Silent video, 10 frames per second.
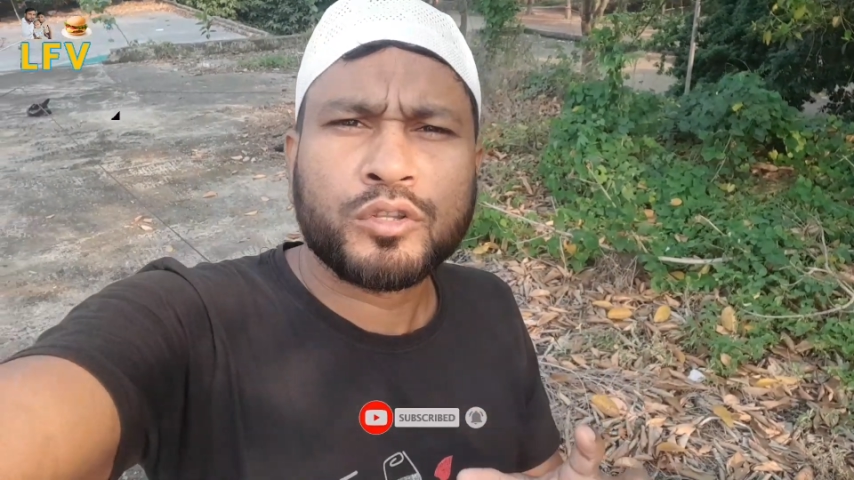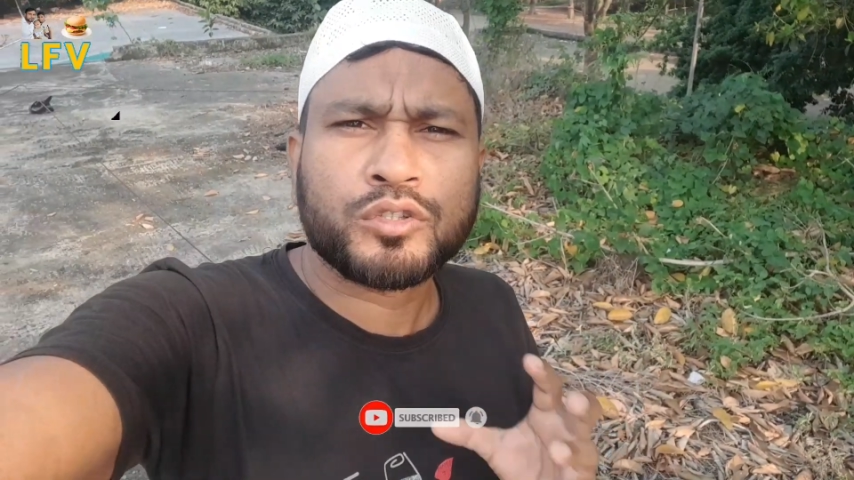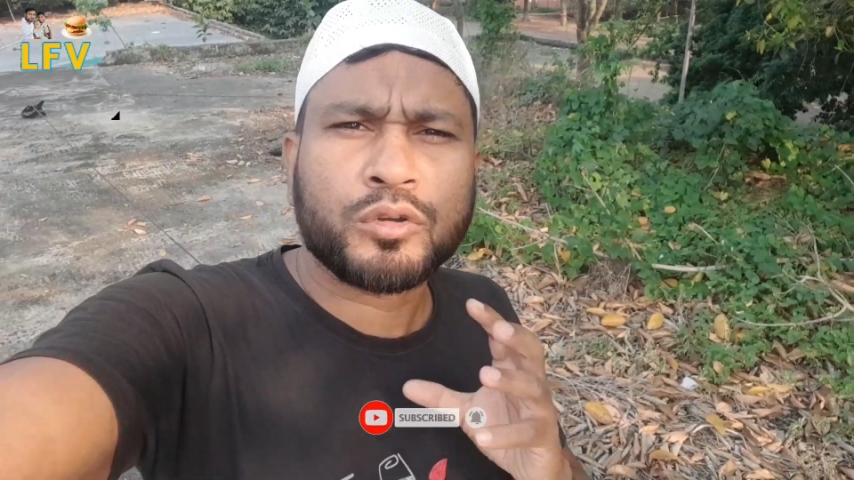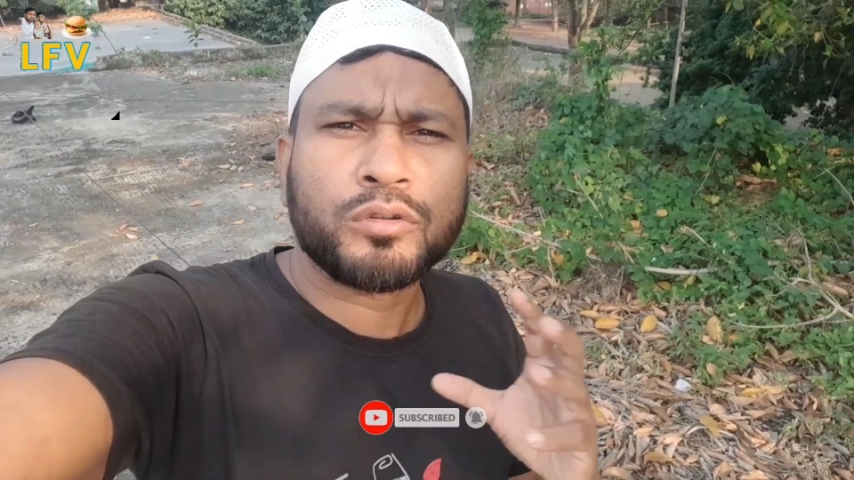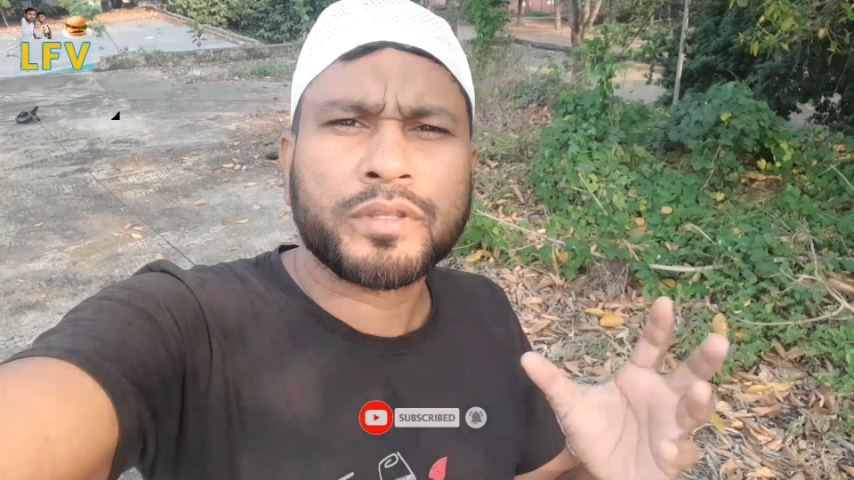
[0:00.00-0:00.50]

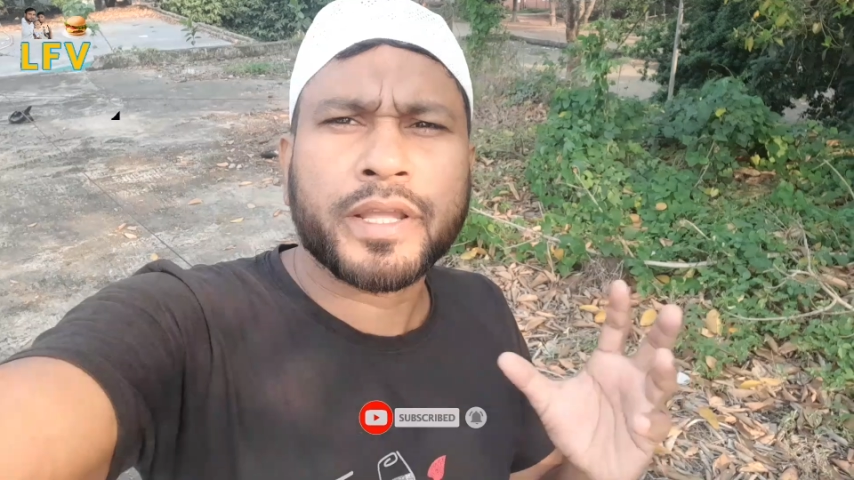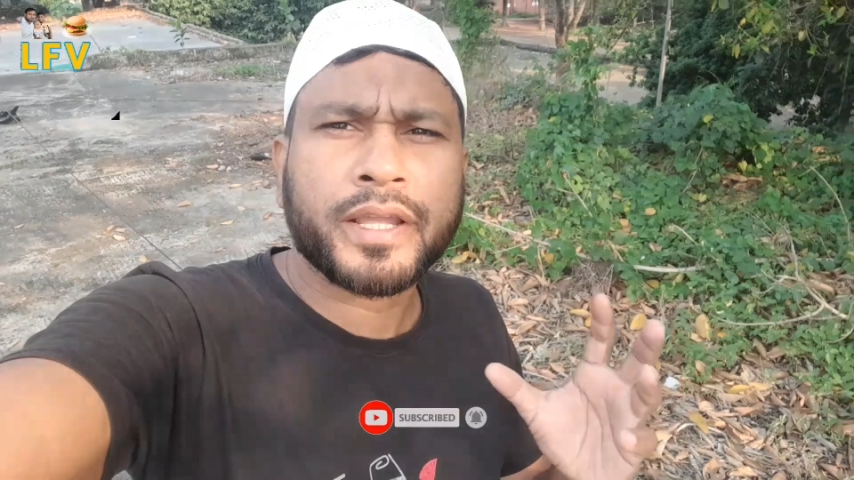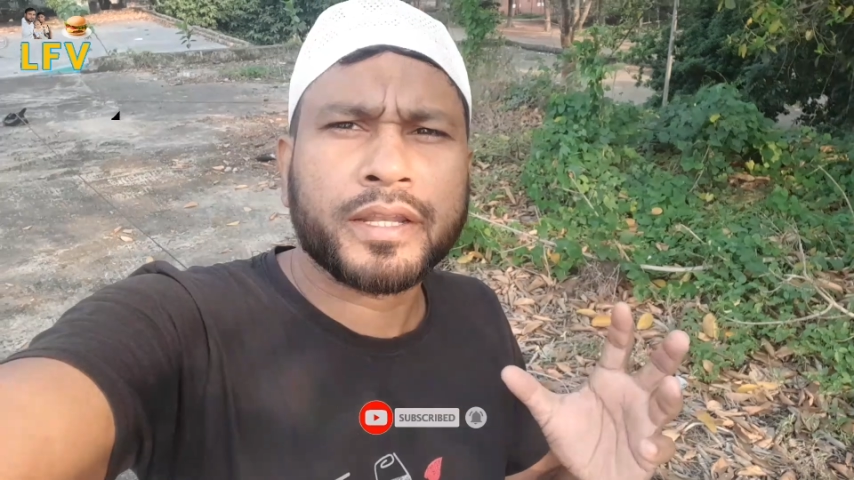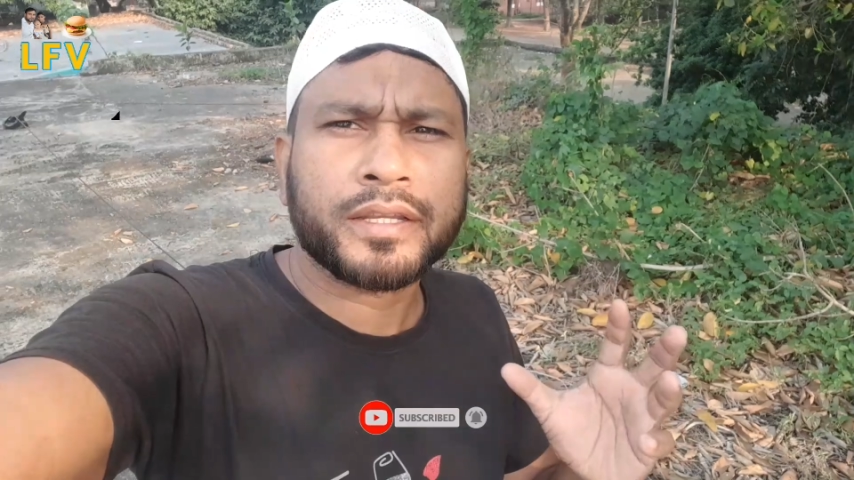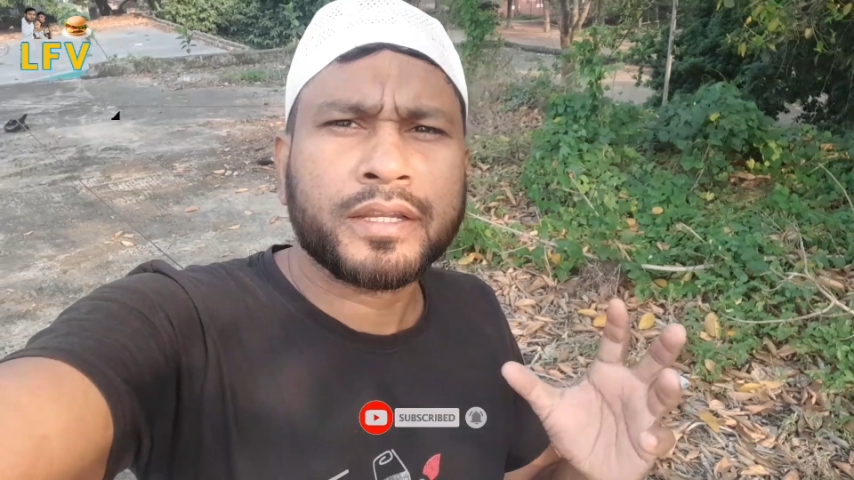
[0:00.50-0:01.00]
তো চলুন
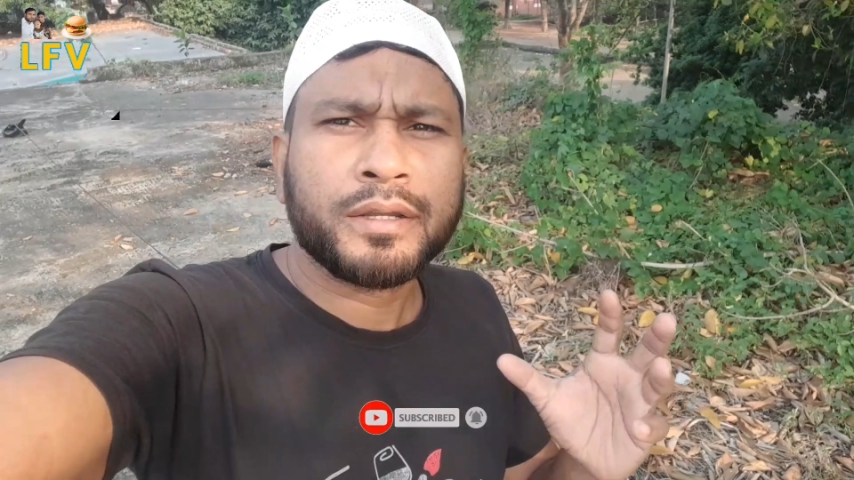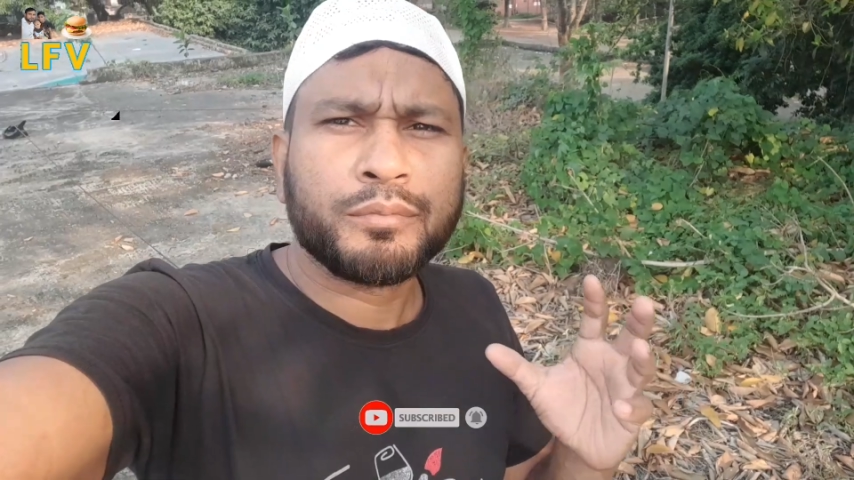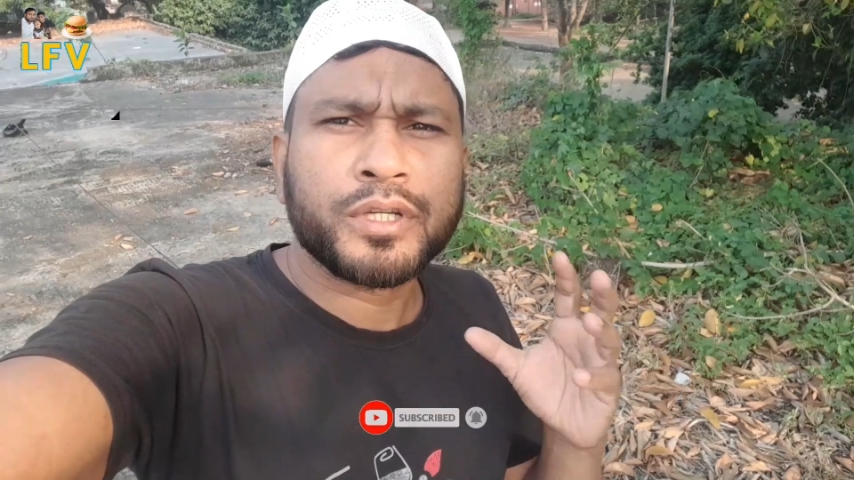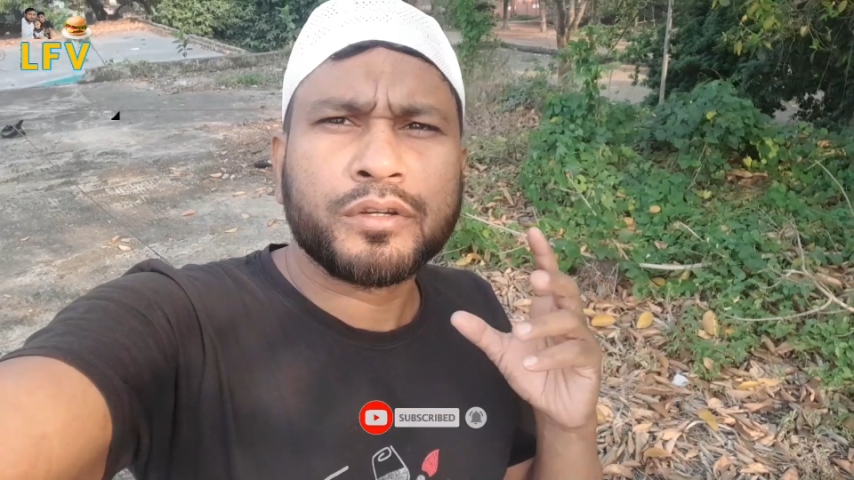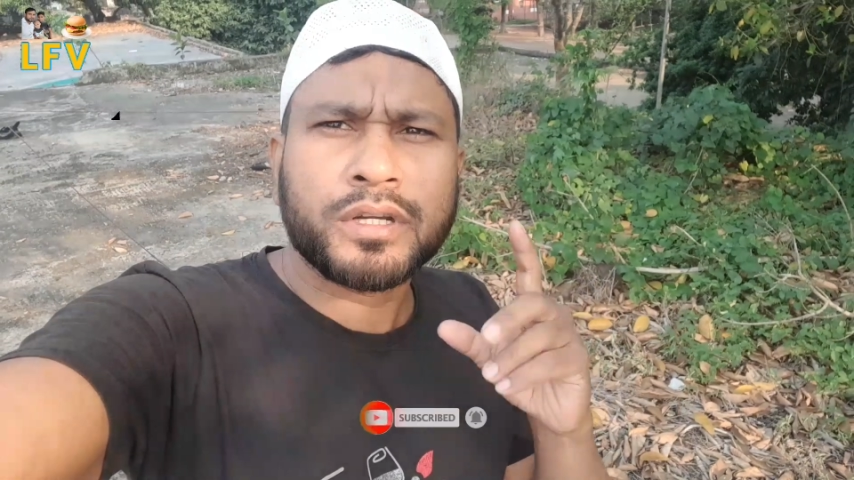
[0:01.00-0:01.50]
দেখে নিই
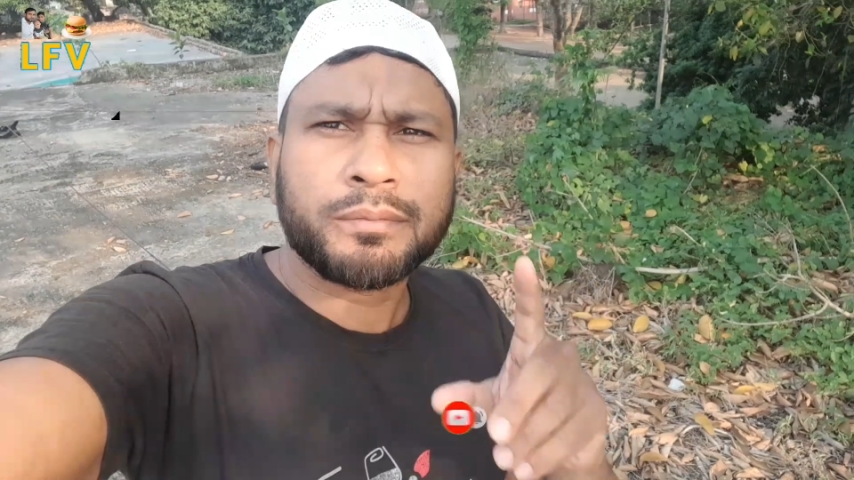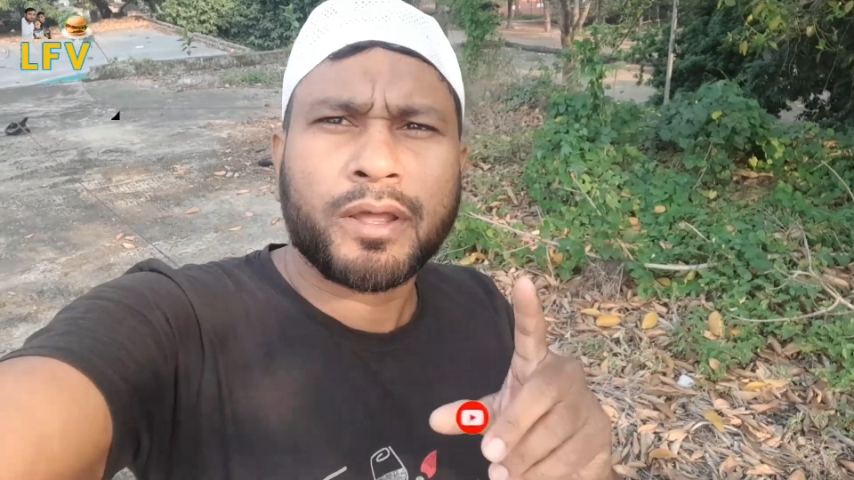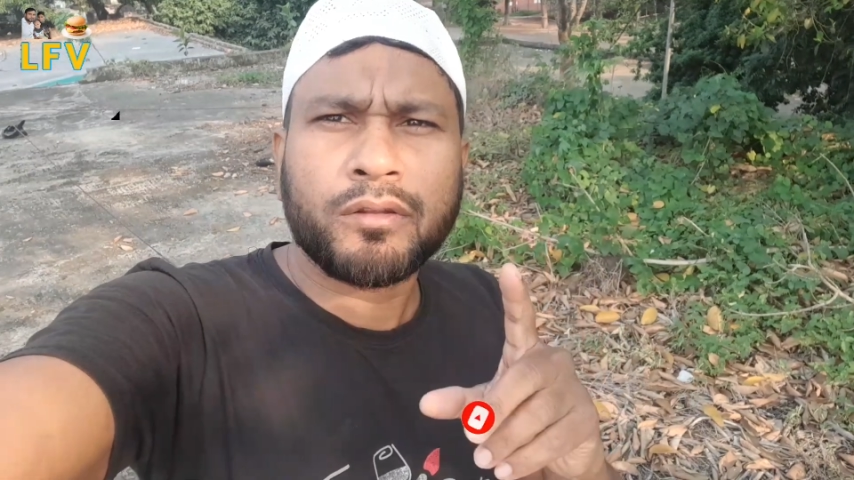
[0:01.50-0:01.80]
ভিডিওটি